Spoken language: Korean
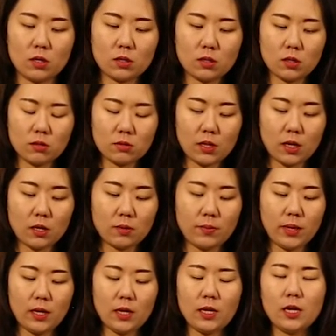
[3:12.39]
그런
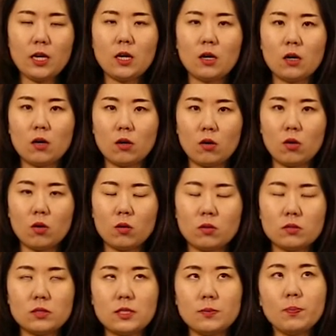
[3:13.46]
다음에
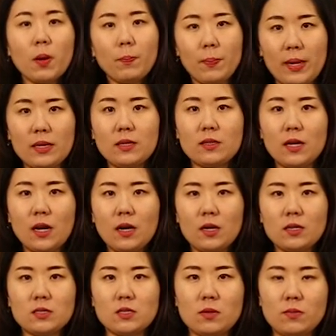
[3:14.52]
어, 지퍼백이나
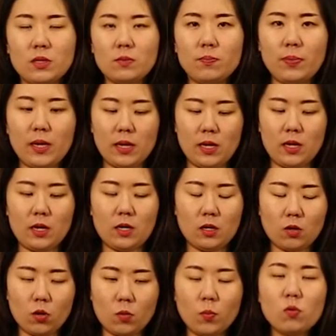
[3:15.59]
이제 밀폐
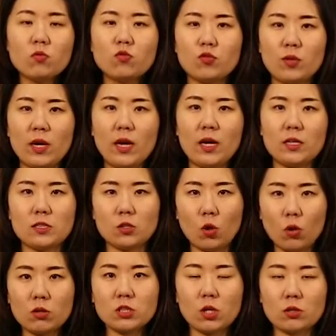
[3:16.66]
어, 봉투에 이제
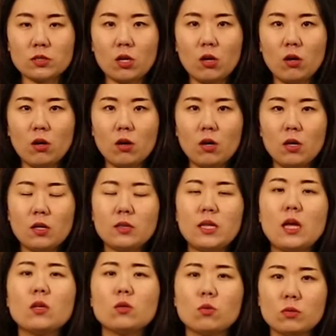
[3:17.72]
넣으셔서
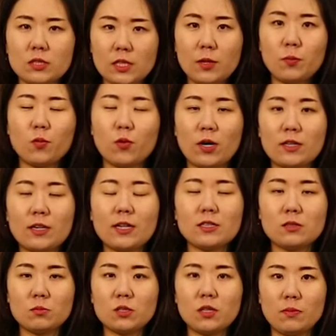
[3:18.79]
냉동실에 보관을
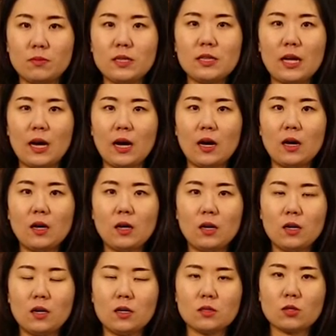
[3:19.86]
하시면 됩니다.
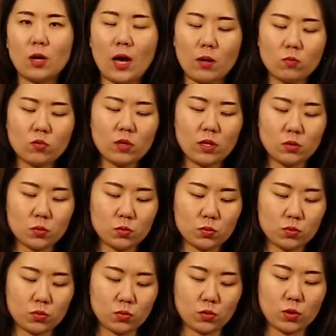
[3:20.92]
그래서
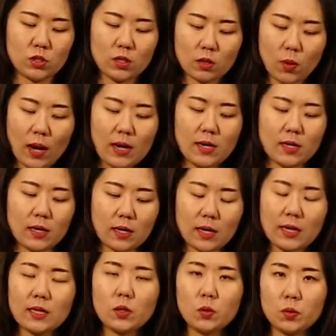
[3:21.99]
아무래도 관리가
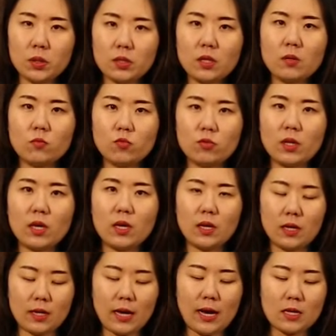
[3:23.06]
까다롭기
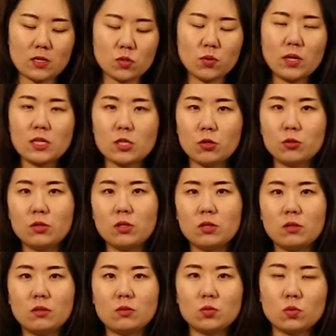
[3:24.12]
때문에
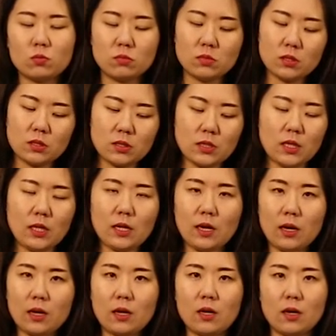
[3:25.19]
가정에서는 좀
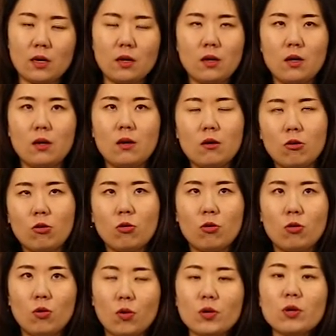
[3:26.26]
쓰기가
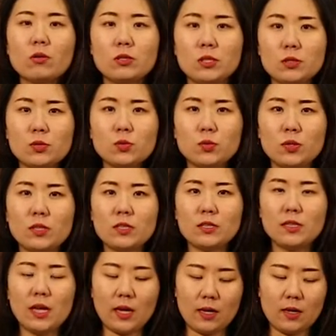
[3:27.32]
어, 어려우실 수도
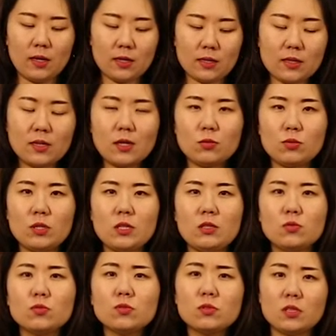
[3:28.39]
있는데 그래도
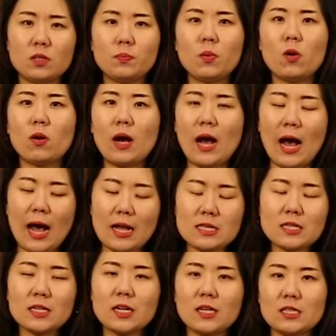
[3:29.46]
이융 드리퍼가
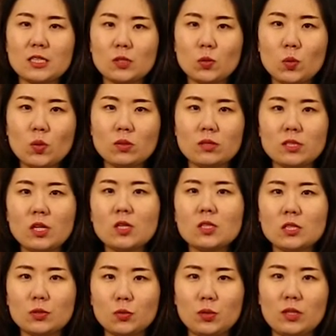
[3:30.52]
아직까지도
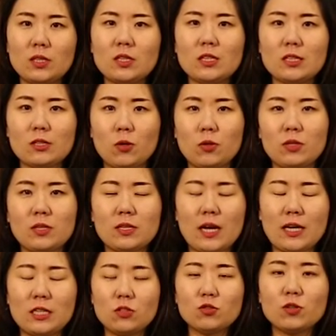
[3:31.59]
쓰여지고 있는 거는
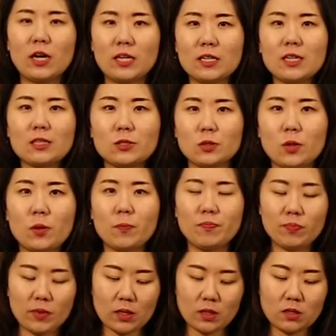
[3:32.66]
다 이유가 있겠죠.
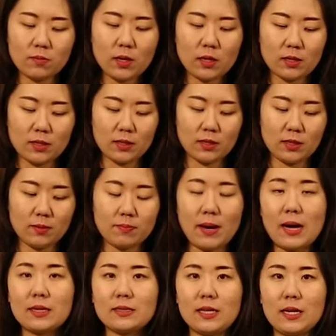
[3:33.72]
그만큼
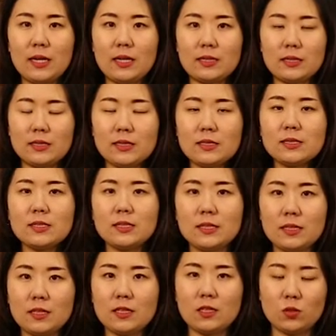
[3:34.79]
맛의
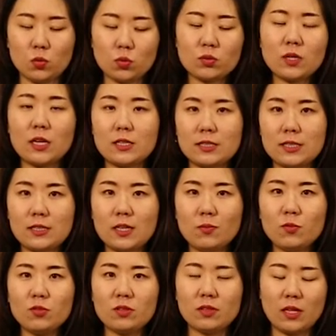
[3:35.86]
특징이 도드라지기
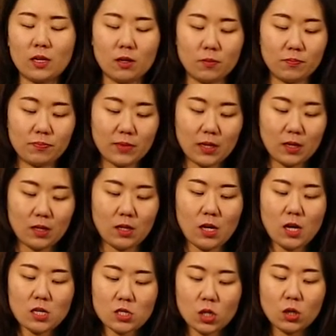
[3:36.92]
때문인데요.
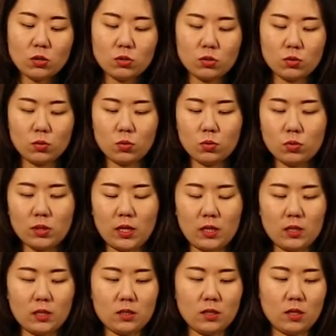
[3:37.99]
천으로
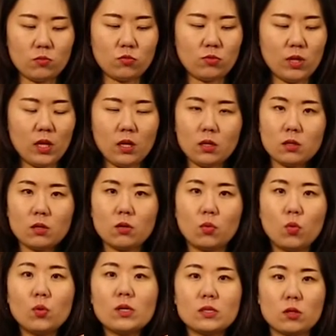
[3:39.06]
내리기 때문에
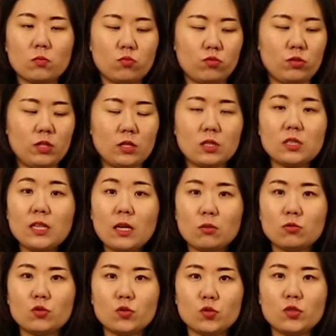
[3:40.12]
오일 성분이
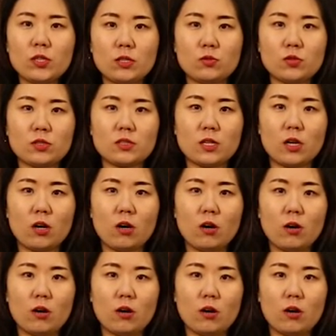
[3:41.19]
그대로 추출될 수 있어요.